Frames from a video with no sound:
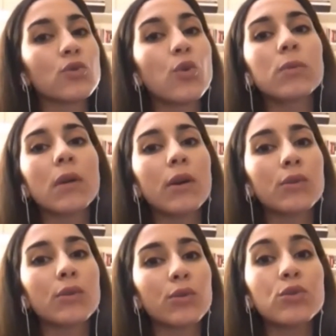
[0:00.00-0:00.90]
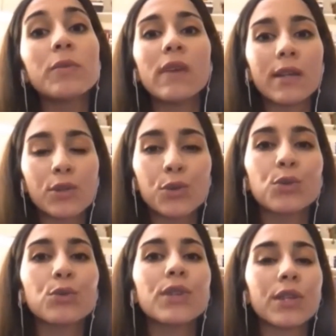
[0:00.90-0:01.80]
çok daha kötü bir
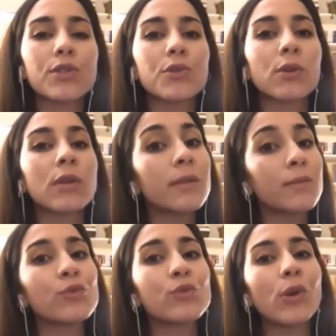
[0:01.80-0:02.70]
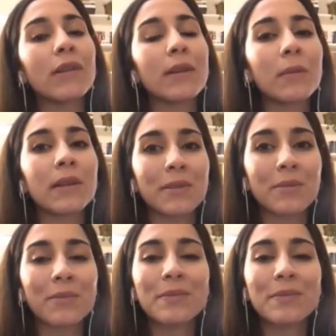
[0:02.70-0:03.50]
versiyonunu yaşıyorlar. Bunu söyleyebilirim.